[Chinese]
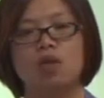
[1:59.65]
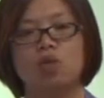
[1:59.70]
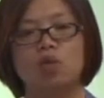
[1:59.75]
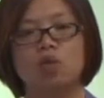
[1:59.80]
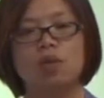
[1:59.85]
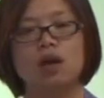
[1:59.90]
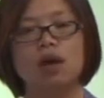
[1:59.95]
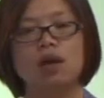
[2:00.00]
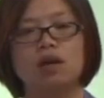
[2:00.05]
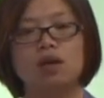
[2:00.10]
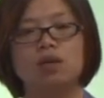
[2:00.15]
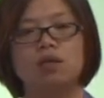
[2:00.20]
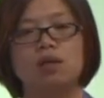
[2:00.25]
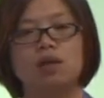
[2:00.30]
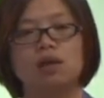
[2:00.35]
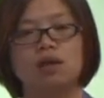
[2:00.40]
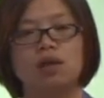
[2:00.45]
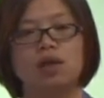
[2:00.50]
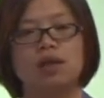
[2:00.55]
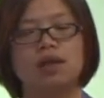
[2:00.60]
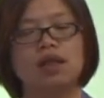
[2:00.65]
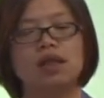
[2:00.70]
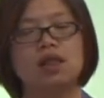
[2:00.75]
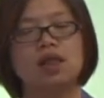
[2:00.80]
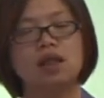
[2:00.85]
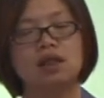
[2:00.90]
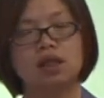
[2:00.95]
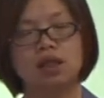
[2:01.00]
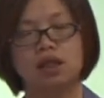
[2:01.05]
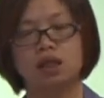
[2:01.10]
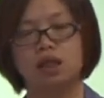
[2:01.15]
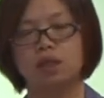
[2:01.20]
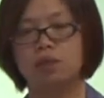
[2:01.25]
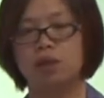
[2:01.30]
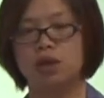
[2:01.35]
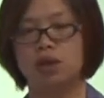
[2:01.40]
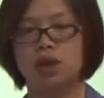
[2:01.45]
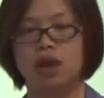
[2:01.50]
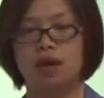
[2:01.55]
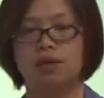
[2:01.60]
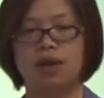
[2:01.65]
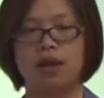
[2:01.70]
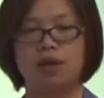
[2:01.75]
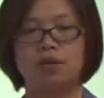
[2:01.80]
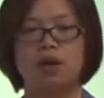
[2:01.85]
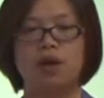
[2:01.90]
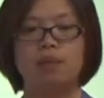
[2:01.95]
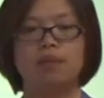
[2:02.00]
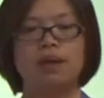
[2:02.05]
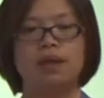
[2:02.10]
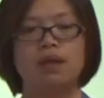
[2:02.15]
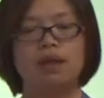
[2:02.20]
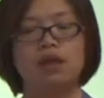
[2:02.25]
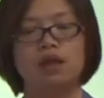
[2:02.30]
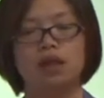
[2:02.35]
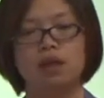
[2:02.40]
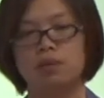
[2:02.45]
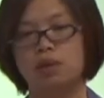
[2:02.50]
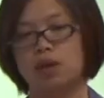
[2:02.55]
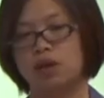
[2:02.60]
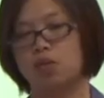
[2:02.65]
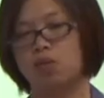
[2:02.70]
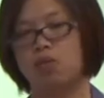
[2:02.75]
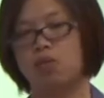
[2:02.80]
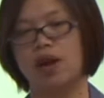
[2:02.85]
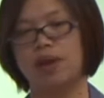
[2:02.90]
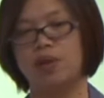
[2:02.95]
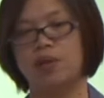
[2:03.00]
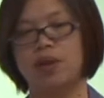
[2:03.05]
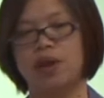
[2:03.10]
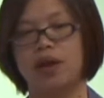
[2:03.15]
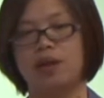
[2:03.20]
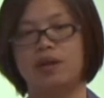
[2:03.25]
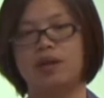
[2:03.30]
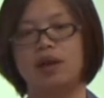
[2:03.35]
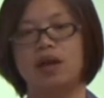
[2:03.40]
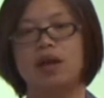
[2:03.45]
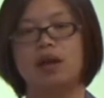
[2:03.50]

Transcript: 股票投资额在上期期末是两万元，本期期末是五元，